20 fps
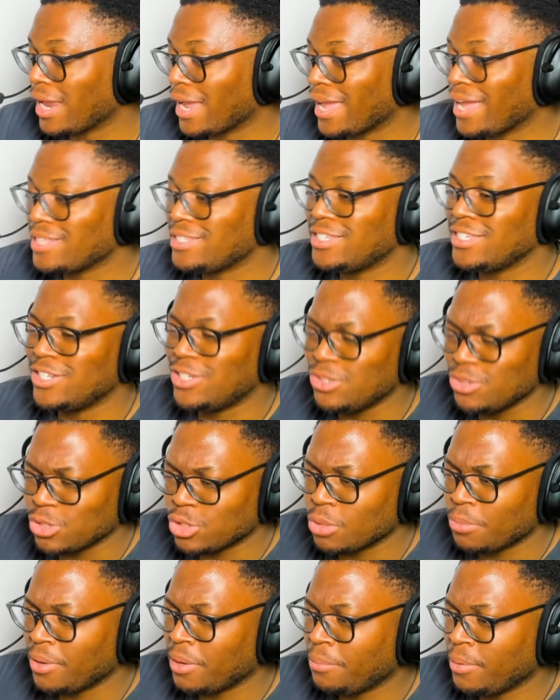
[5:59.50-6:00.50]
ragazzi,
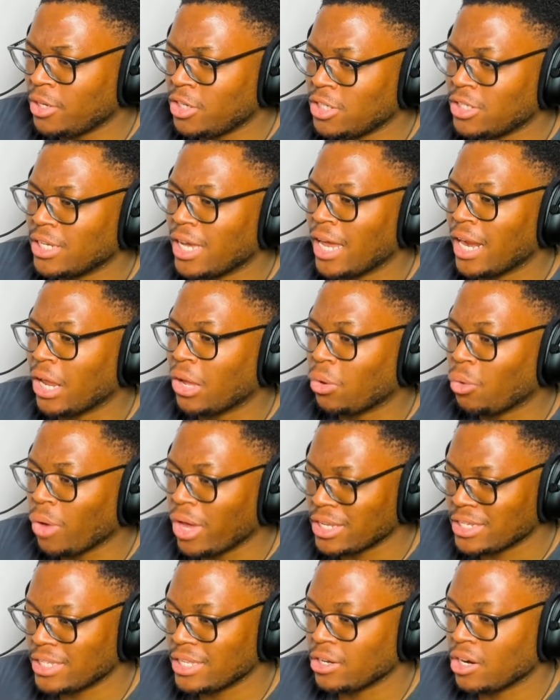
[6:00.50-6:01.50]
giusto per precisare,
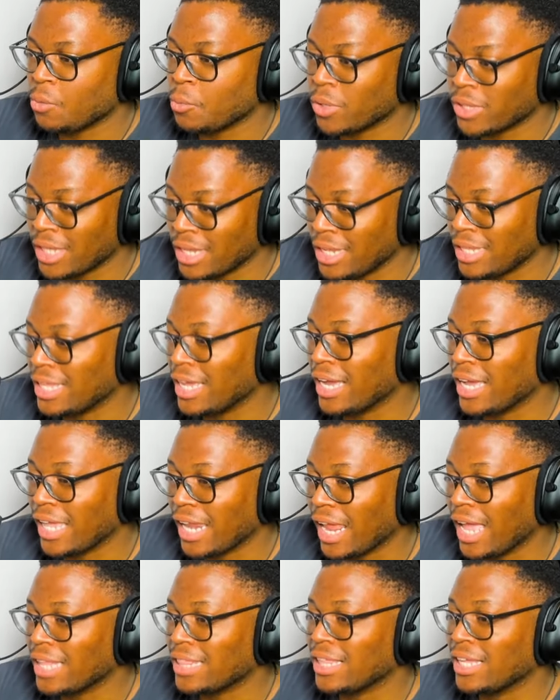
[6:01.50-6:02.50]
questa è una modalità
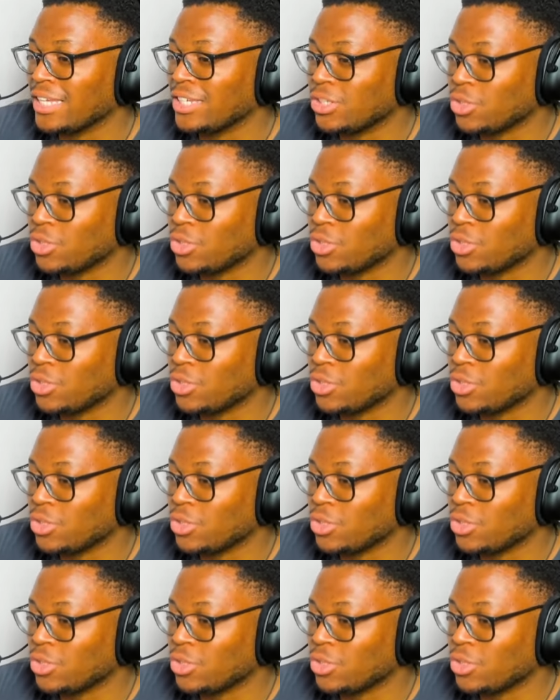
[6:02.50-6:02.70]
creata